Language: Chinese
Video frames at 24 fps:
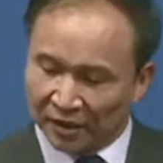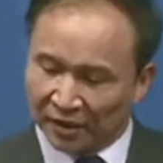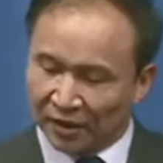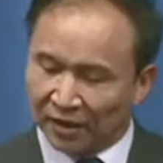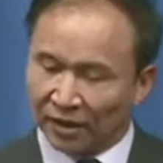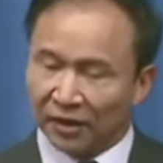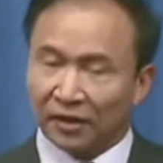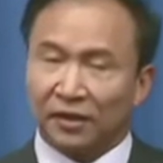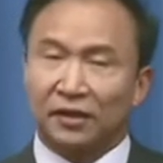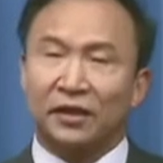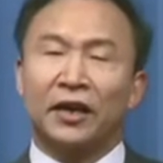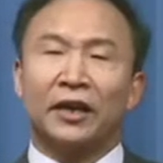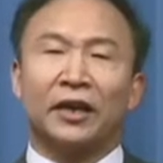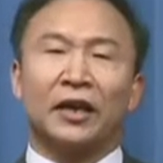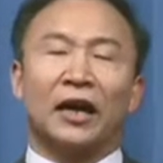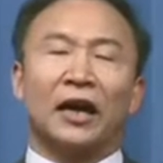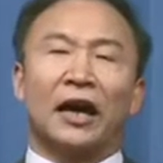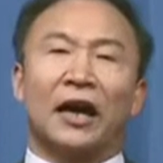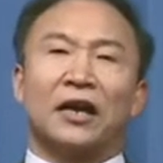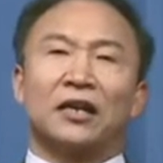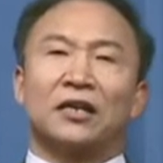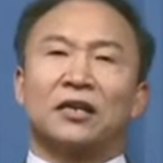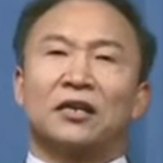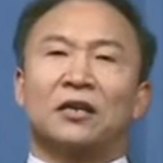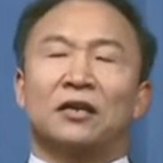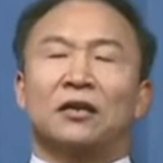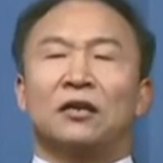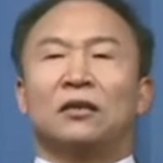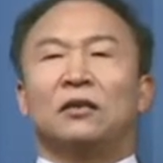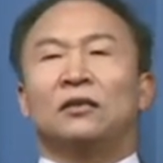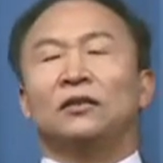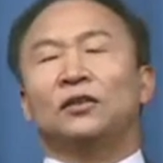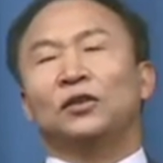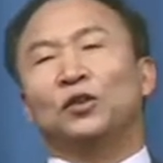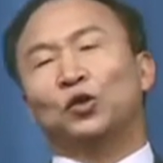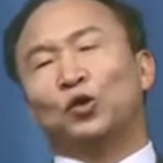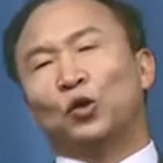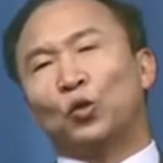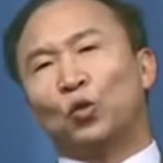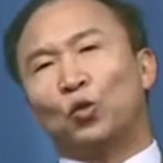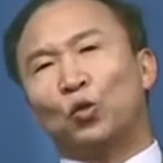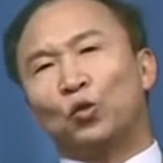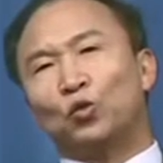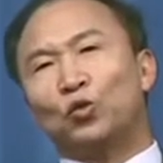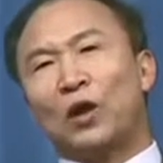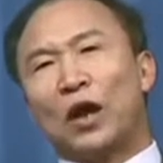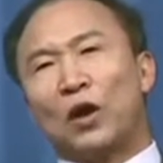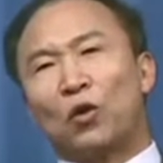这个还是《水
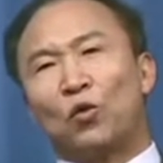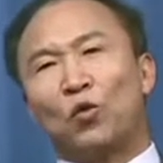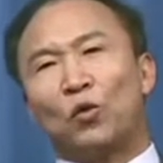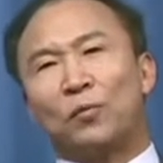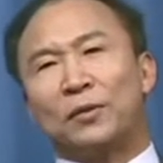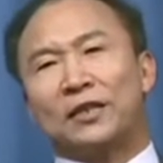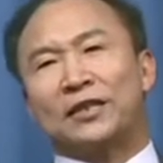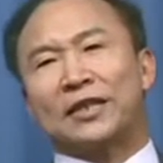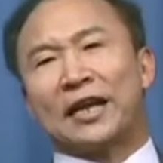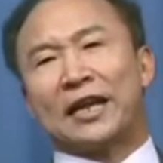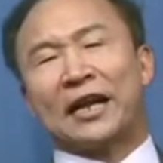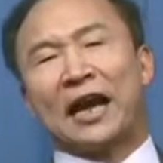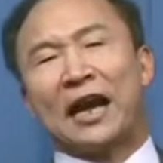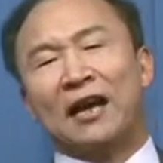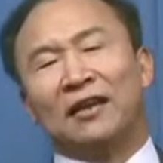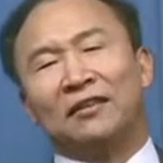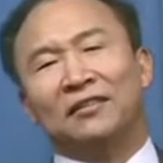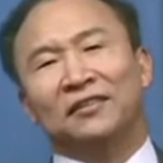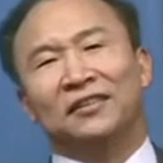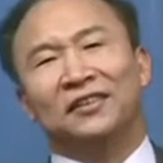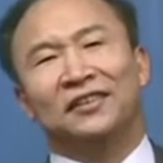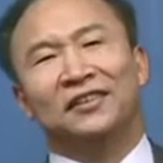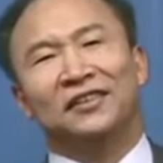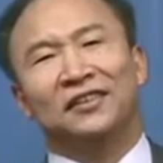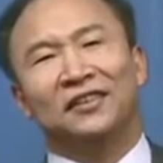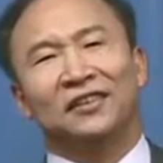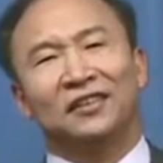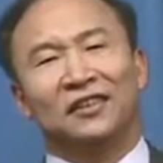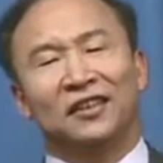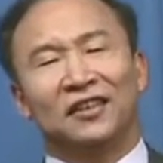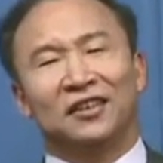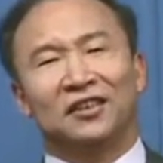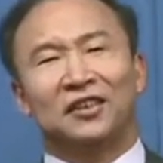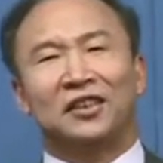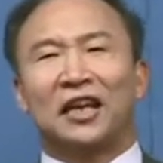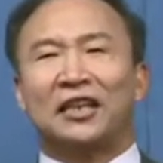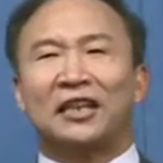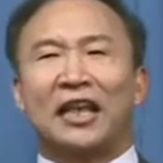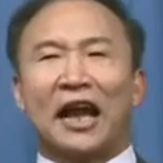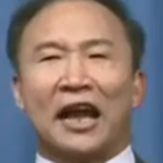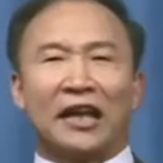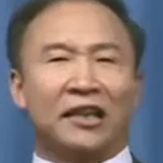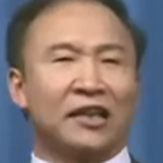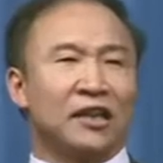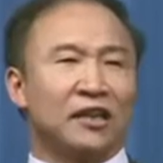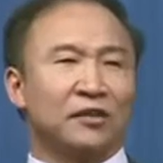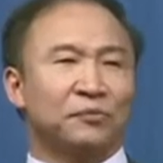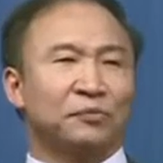浒传》，我们再看现
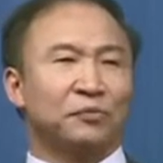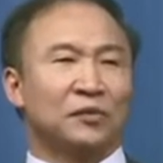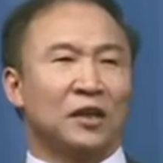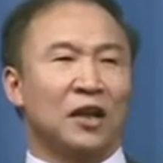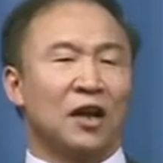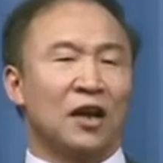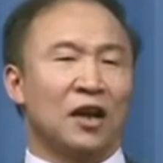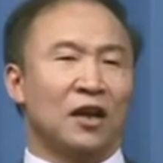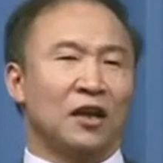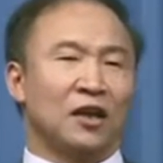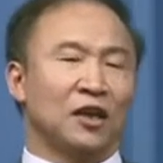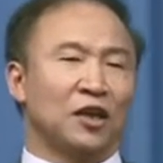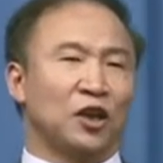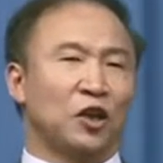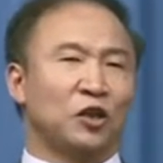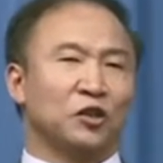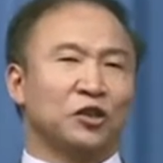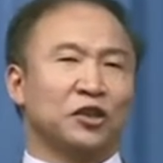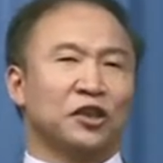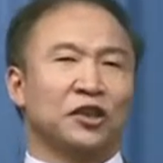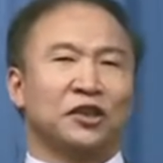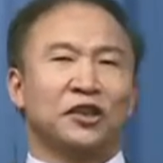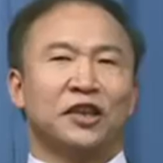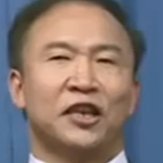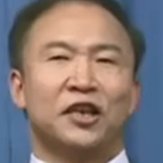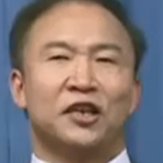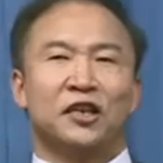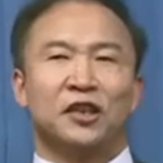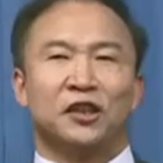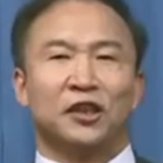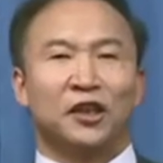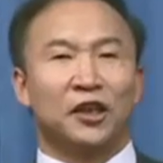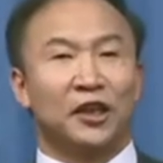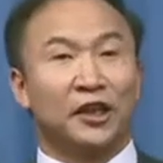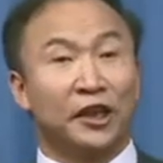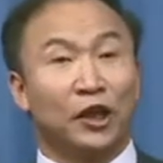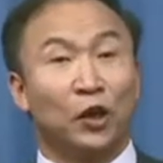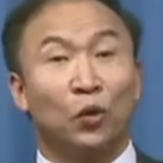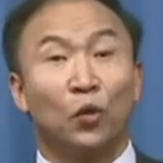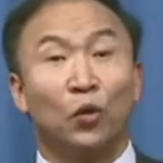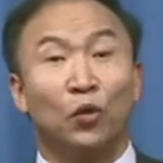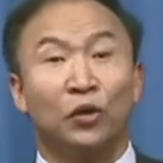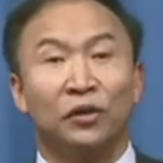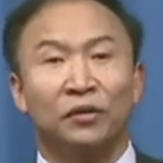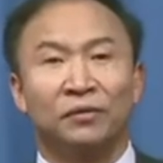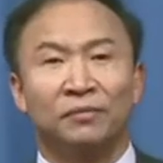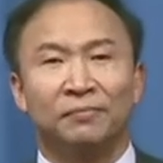代的啊，老舍先生的《离婚》。